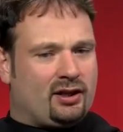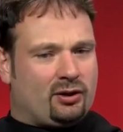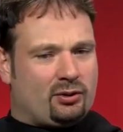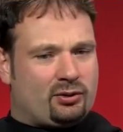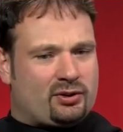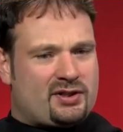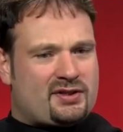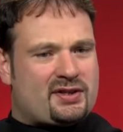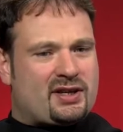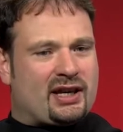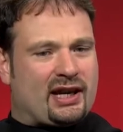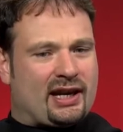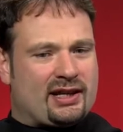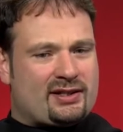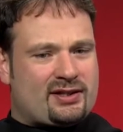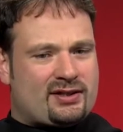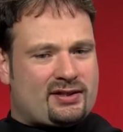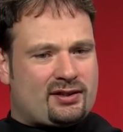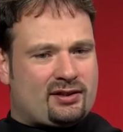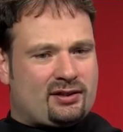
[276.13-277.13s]
Und diese
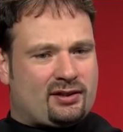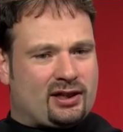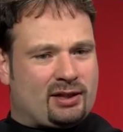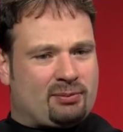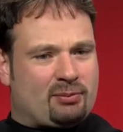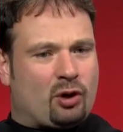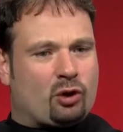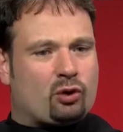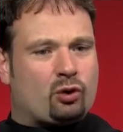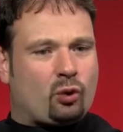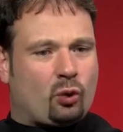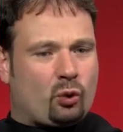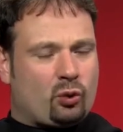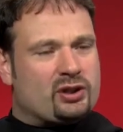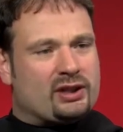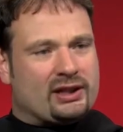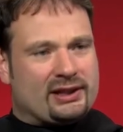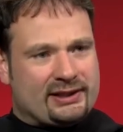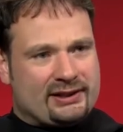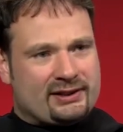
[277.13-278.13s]
Grenze, eben auch
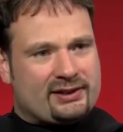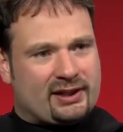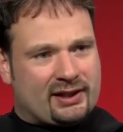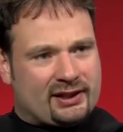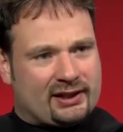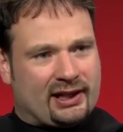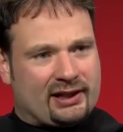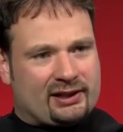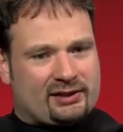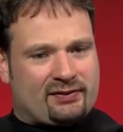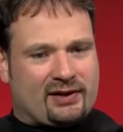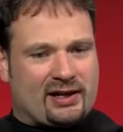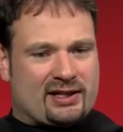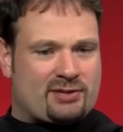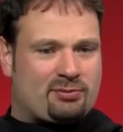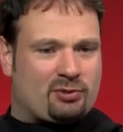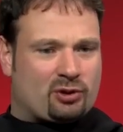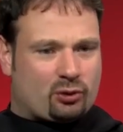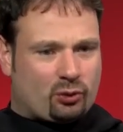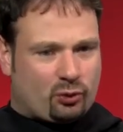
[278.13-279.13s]
grüne Linie genannt, weil
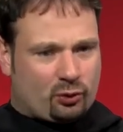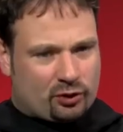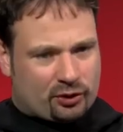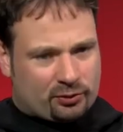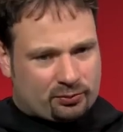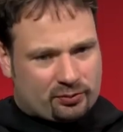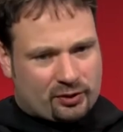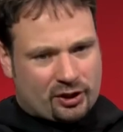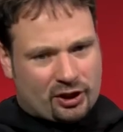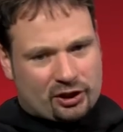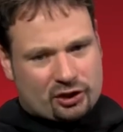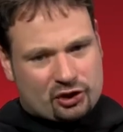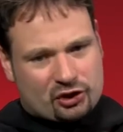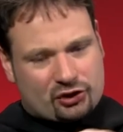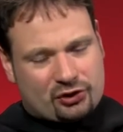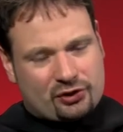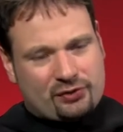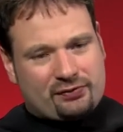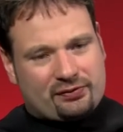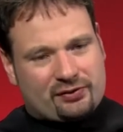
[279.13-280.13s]
sie mit grünem
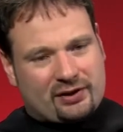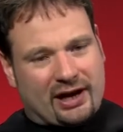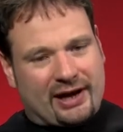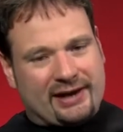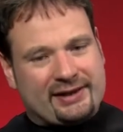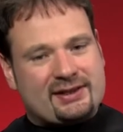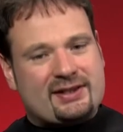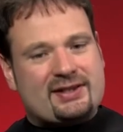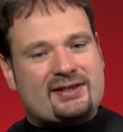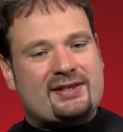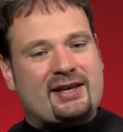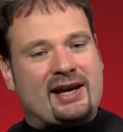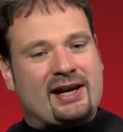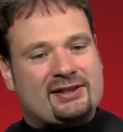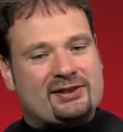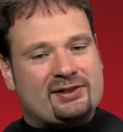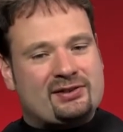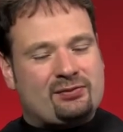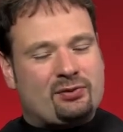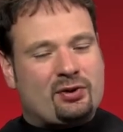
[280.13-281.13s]
Stift
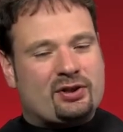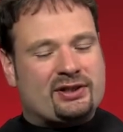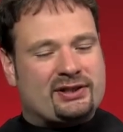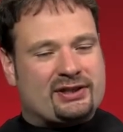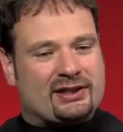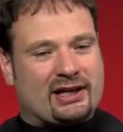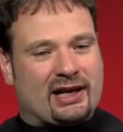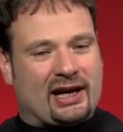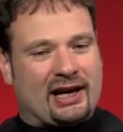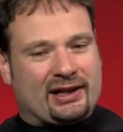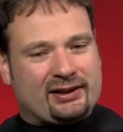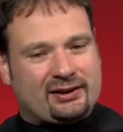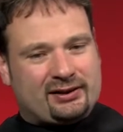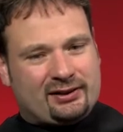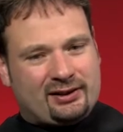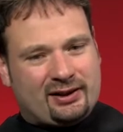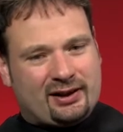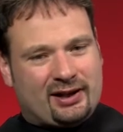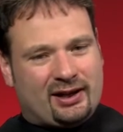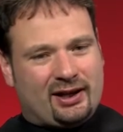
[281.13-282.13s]
eingezeichnet wurde in die
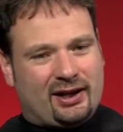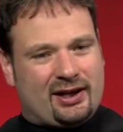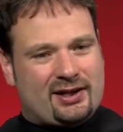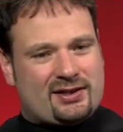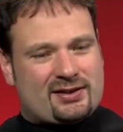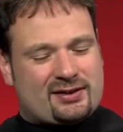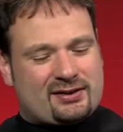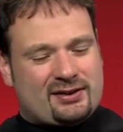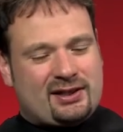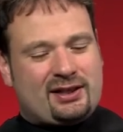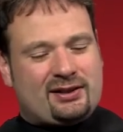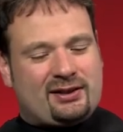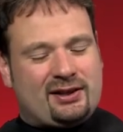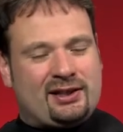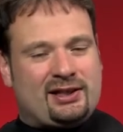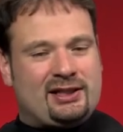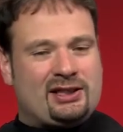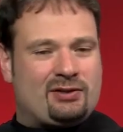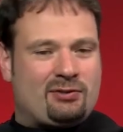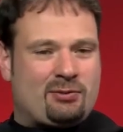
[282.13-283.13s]
Karten, ist nicht eine
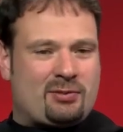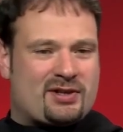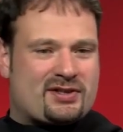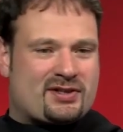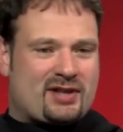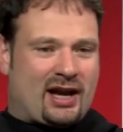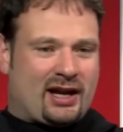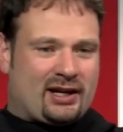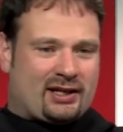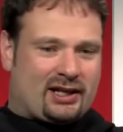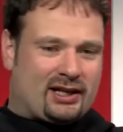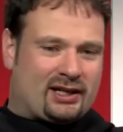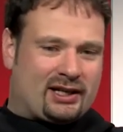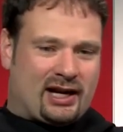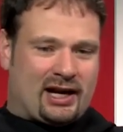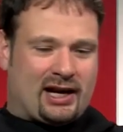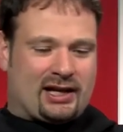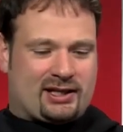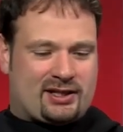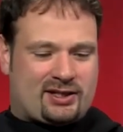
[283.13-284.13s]
Linie, wo man sagen kann,
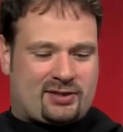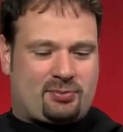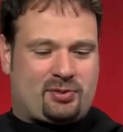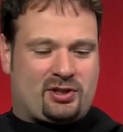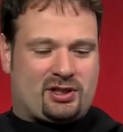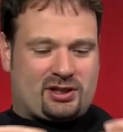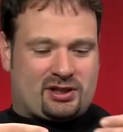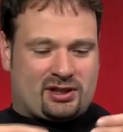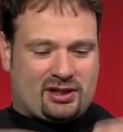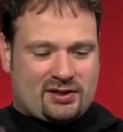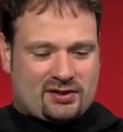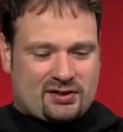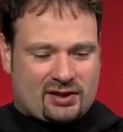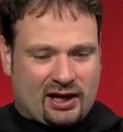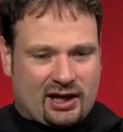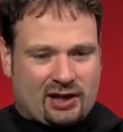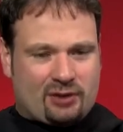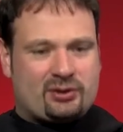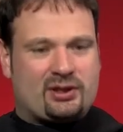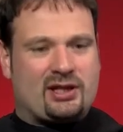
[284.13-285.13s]
ah, jetzt bin ich in
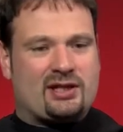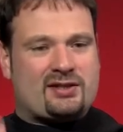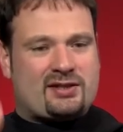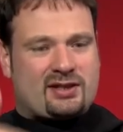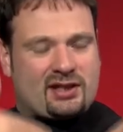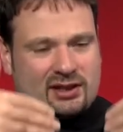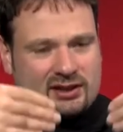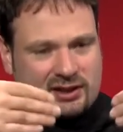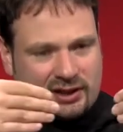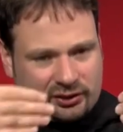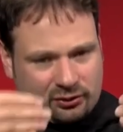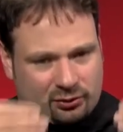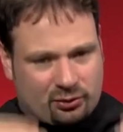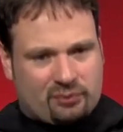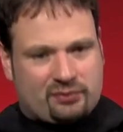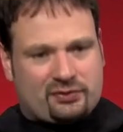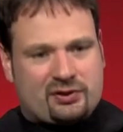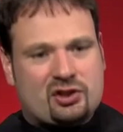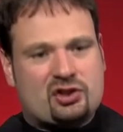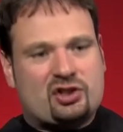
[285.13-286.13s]
Israel und jetzt gehe ich in einen
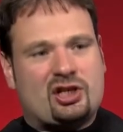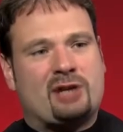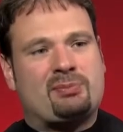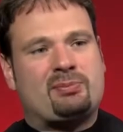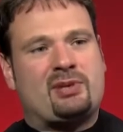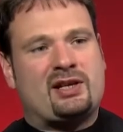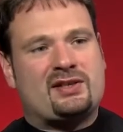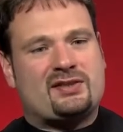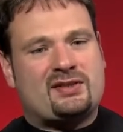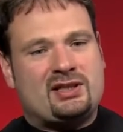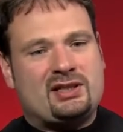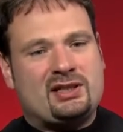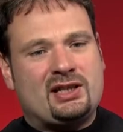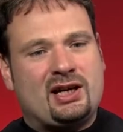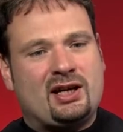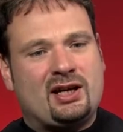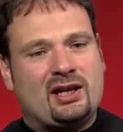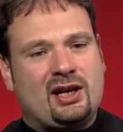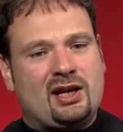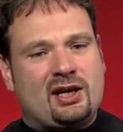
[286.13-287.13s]
künftigen Staat
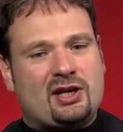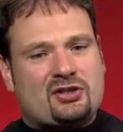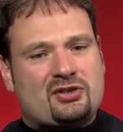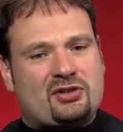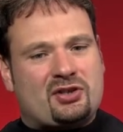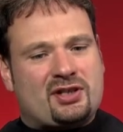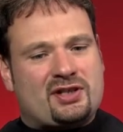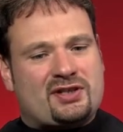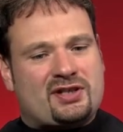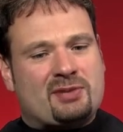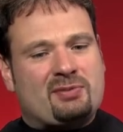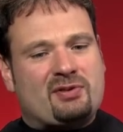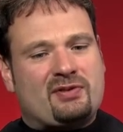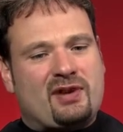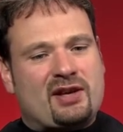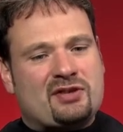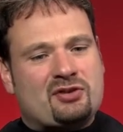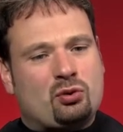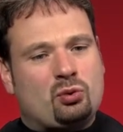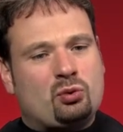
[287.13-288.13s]
Palästina, sondern es gibt
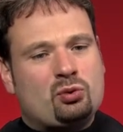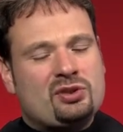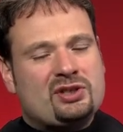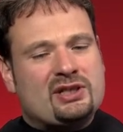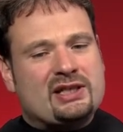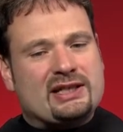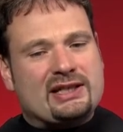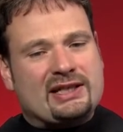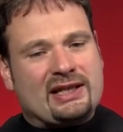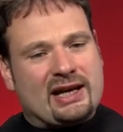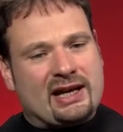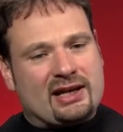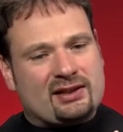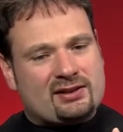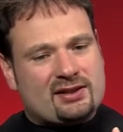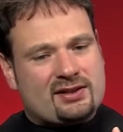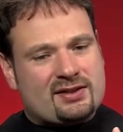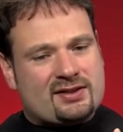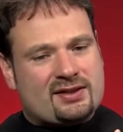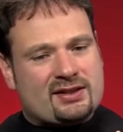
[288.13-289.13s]
quasi
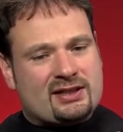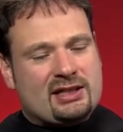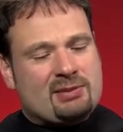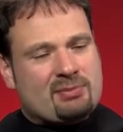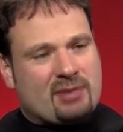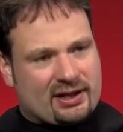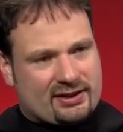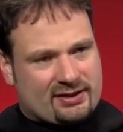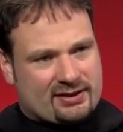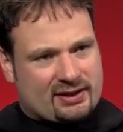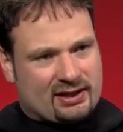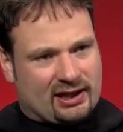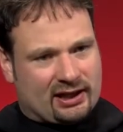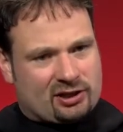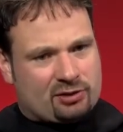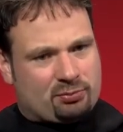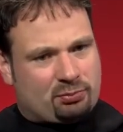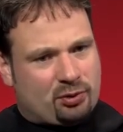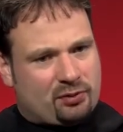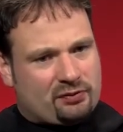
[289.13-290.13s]
ungeklärtes
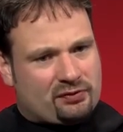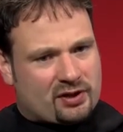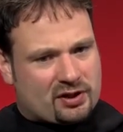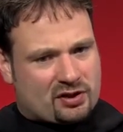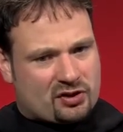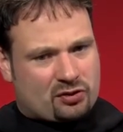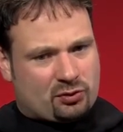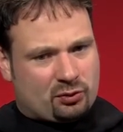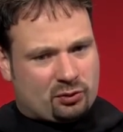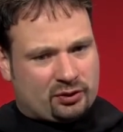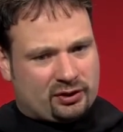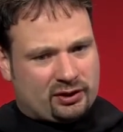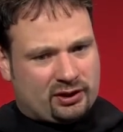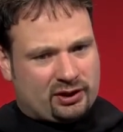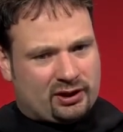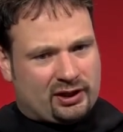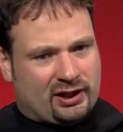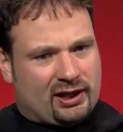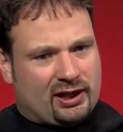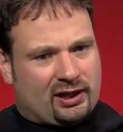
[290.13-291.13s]
Niemandsland,
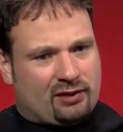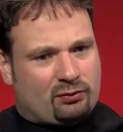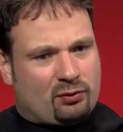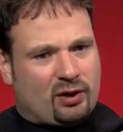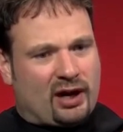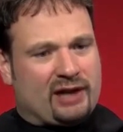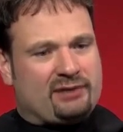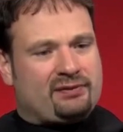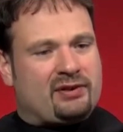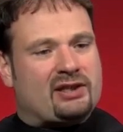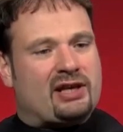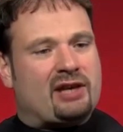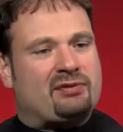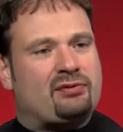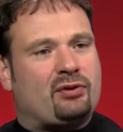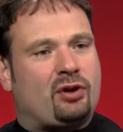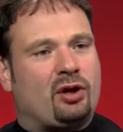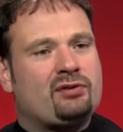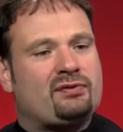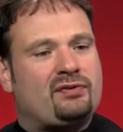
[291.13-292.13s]
Pufferzone, wo einfach der
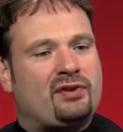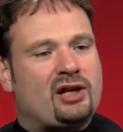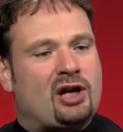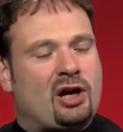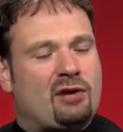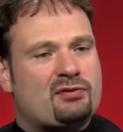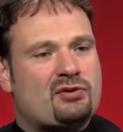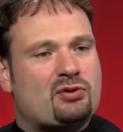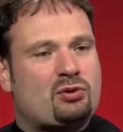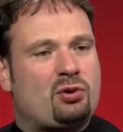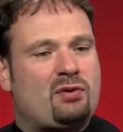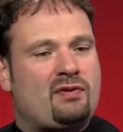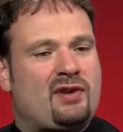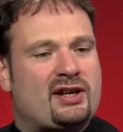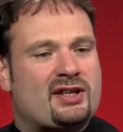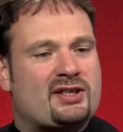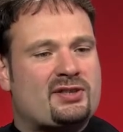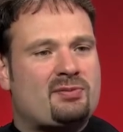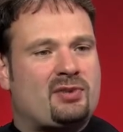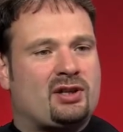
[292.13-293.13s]
Frontverlauf so war,
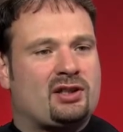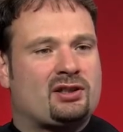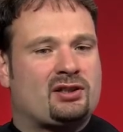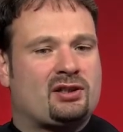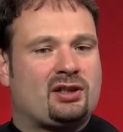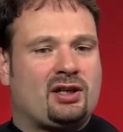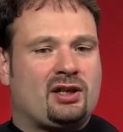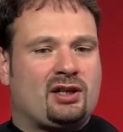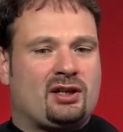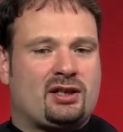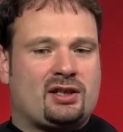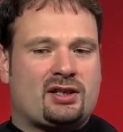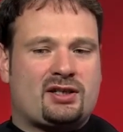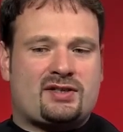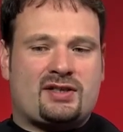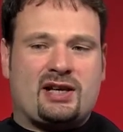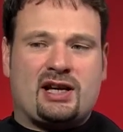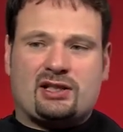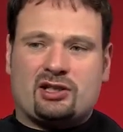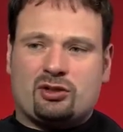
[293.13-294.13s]
dass man äh,
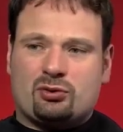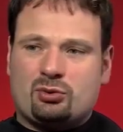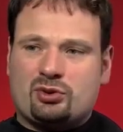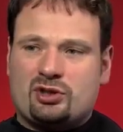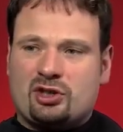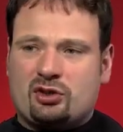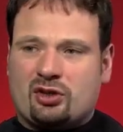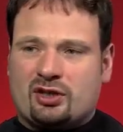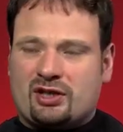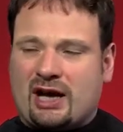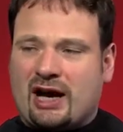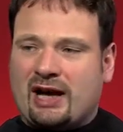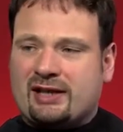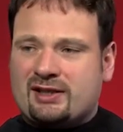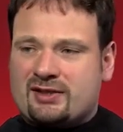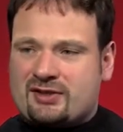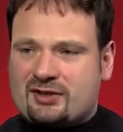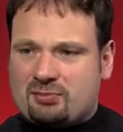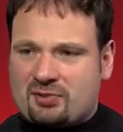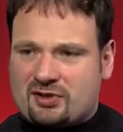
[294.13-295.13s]
gesagt hat, gut, die
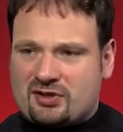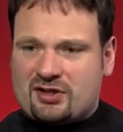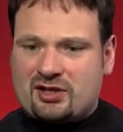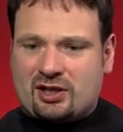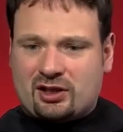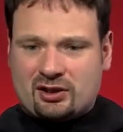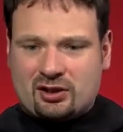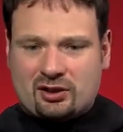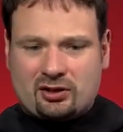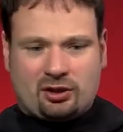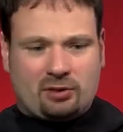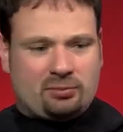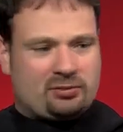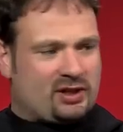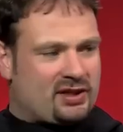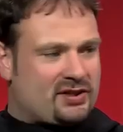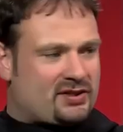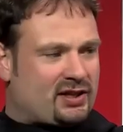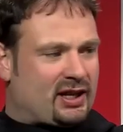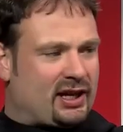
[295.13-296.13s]
Jordanier sind bis hierhin gekommen,
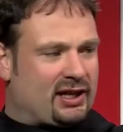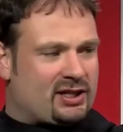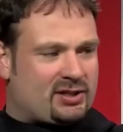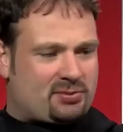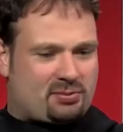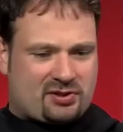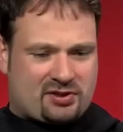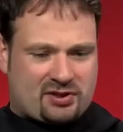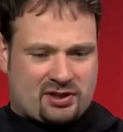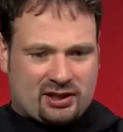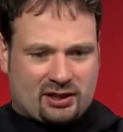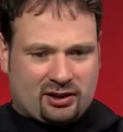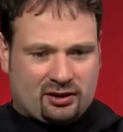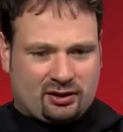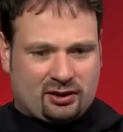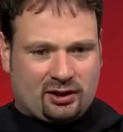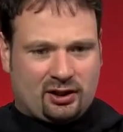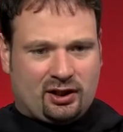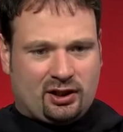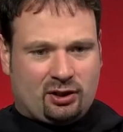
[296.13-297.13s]
die Israelis bis
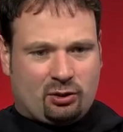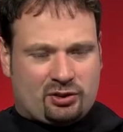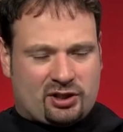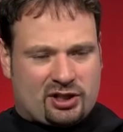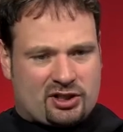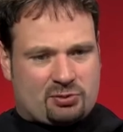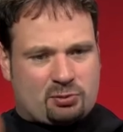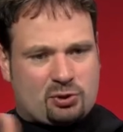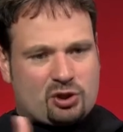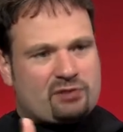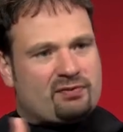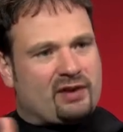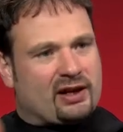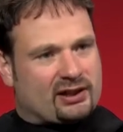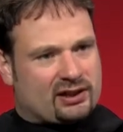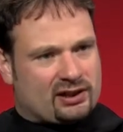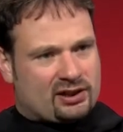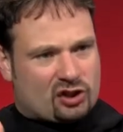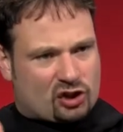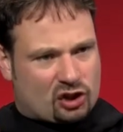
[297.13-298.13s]
hier und dazwischen war
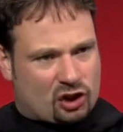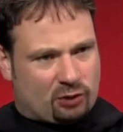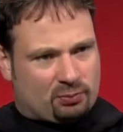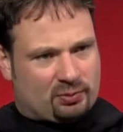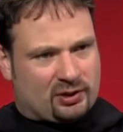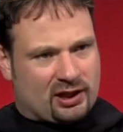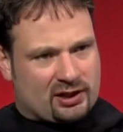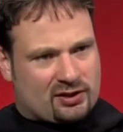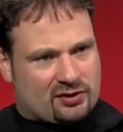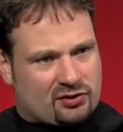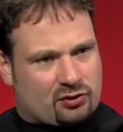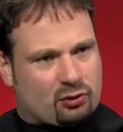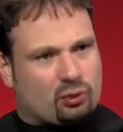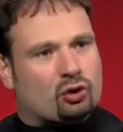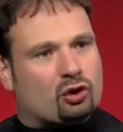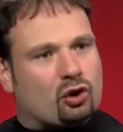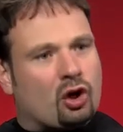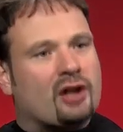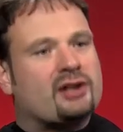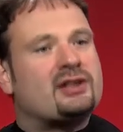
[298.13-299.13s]
Kriegsschauplatz
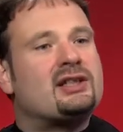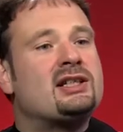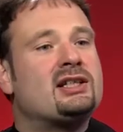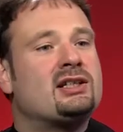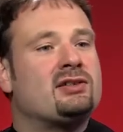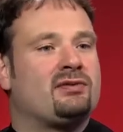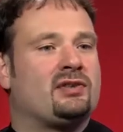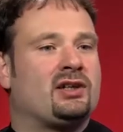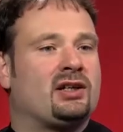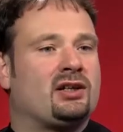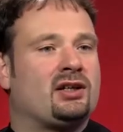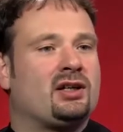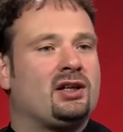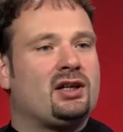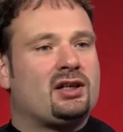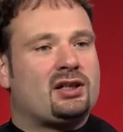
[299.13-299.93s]
und dort liegen wir.